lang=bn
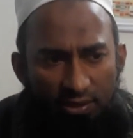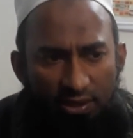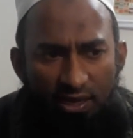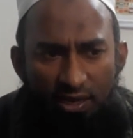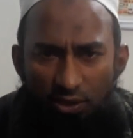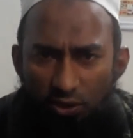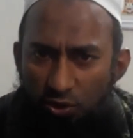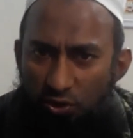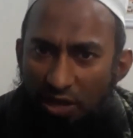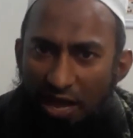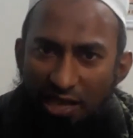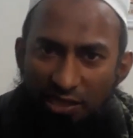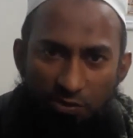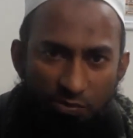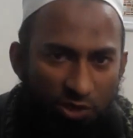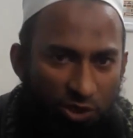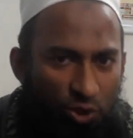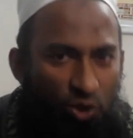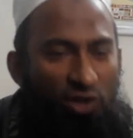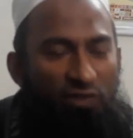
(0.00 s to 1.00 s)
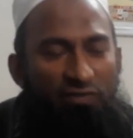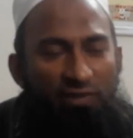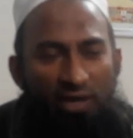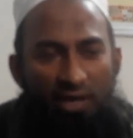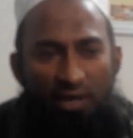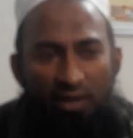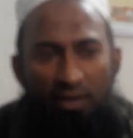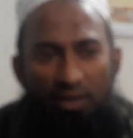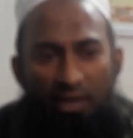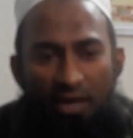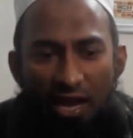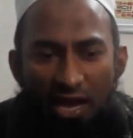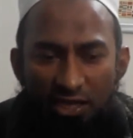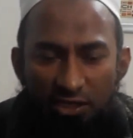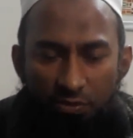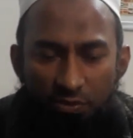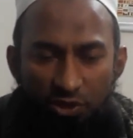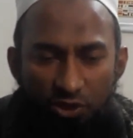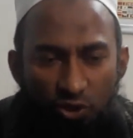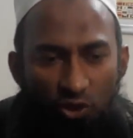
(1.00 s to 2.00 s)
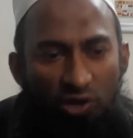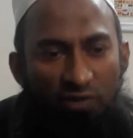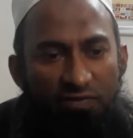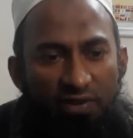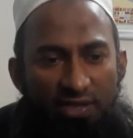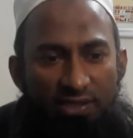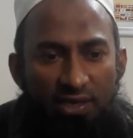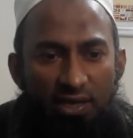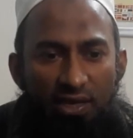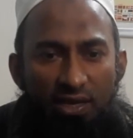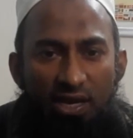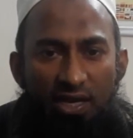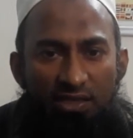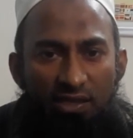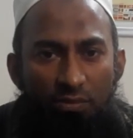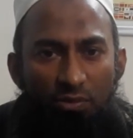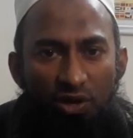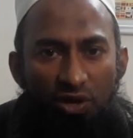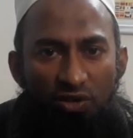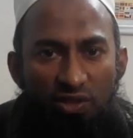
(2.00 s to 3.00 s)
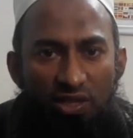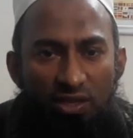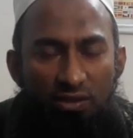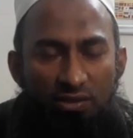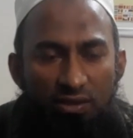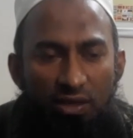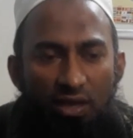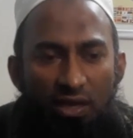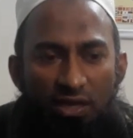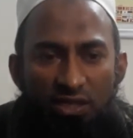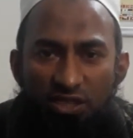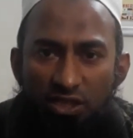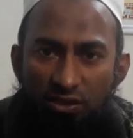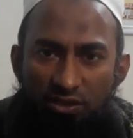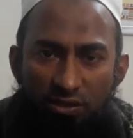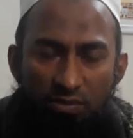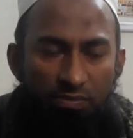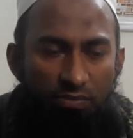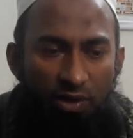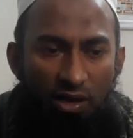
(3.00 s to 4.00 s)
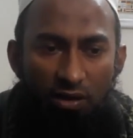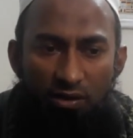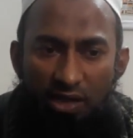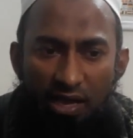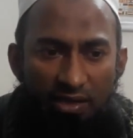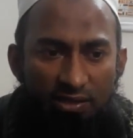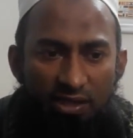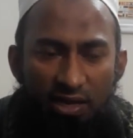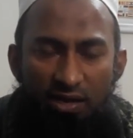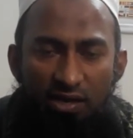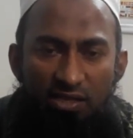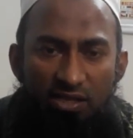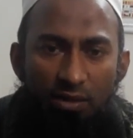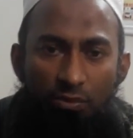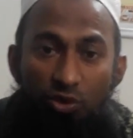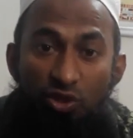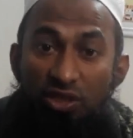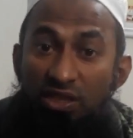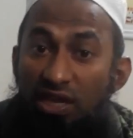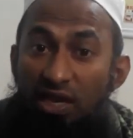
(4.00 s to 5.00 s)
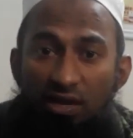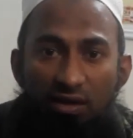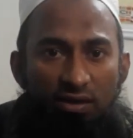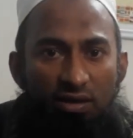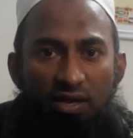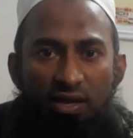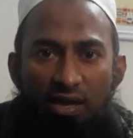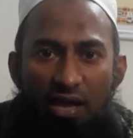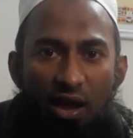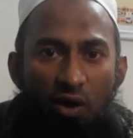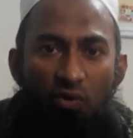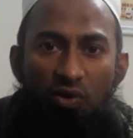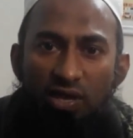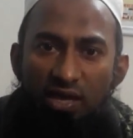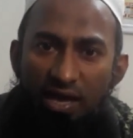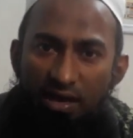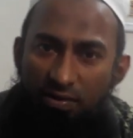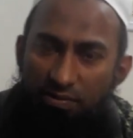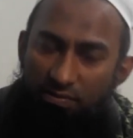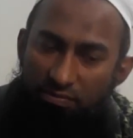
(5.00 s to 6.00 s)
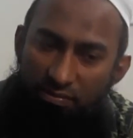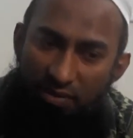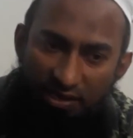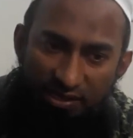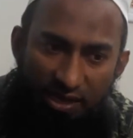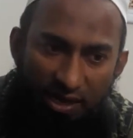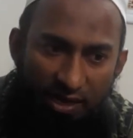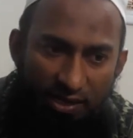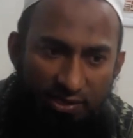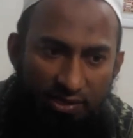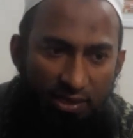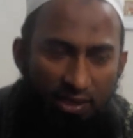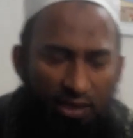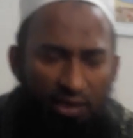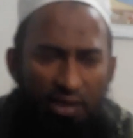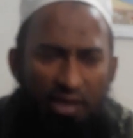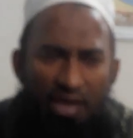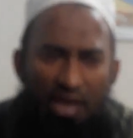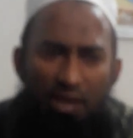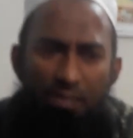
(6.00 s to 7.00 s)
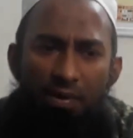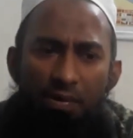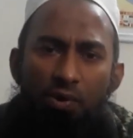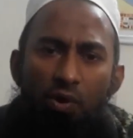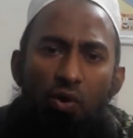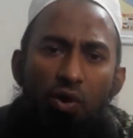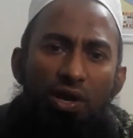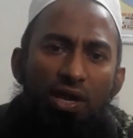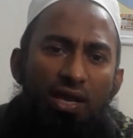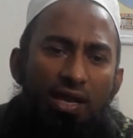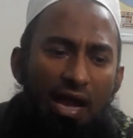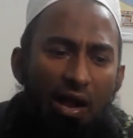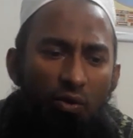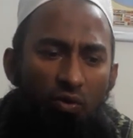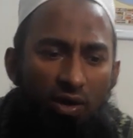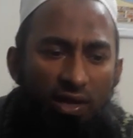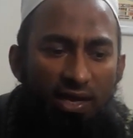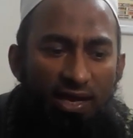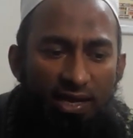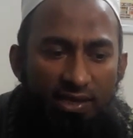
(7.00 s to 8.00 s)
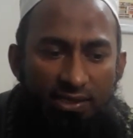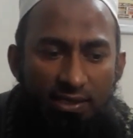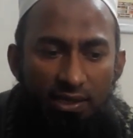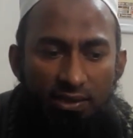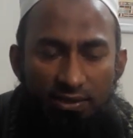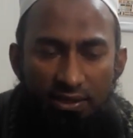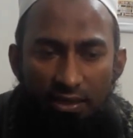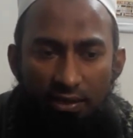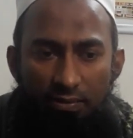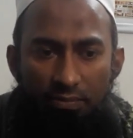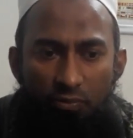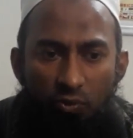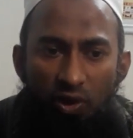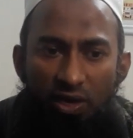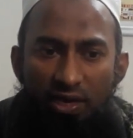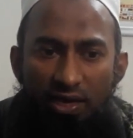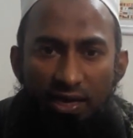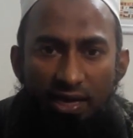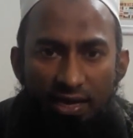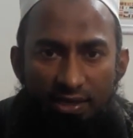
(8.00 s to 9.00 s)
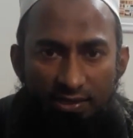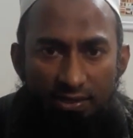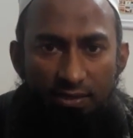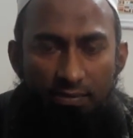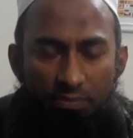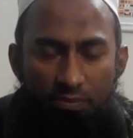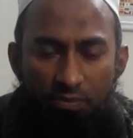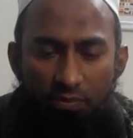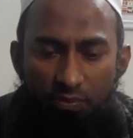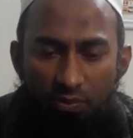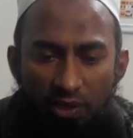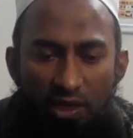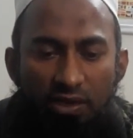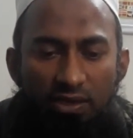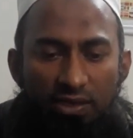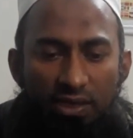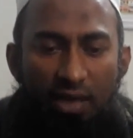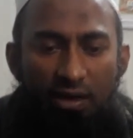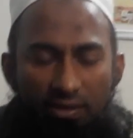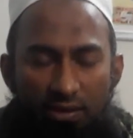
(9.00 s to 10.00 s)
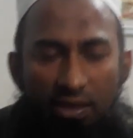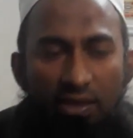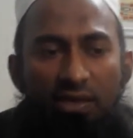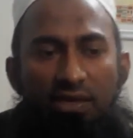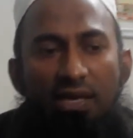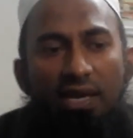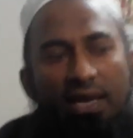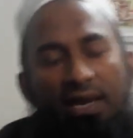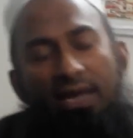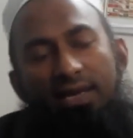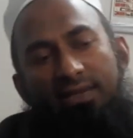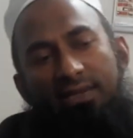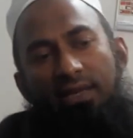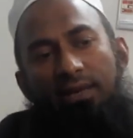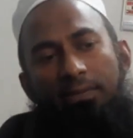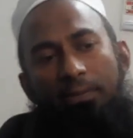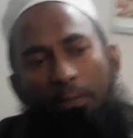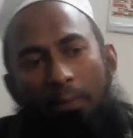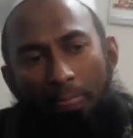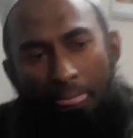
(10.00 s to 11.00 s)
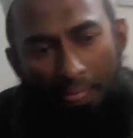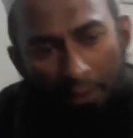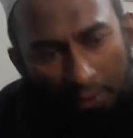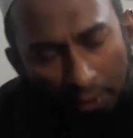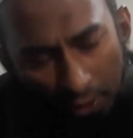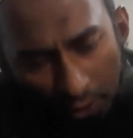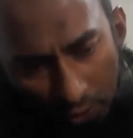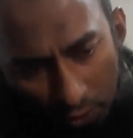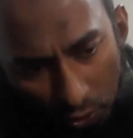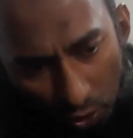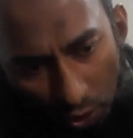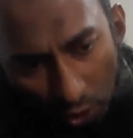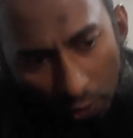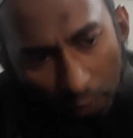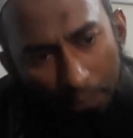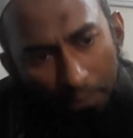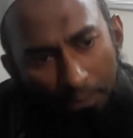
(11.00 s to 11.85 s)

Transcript: যেখানে শুধু আজমির শরীফে না আজমির শরীফ আছে খাজা মঈনুদ্দিন খাজা নিজামুদ্দিন আউলিয়ার মাজার আছে এভাবে অনেক আউলিয়া আছেন যে ওইখানে ইন্ডিয়ার ইন্ডিয়ায় আছেন তো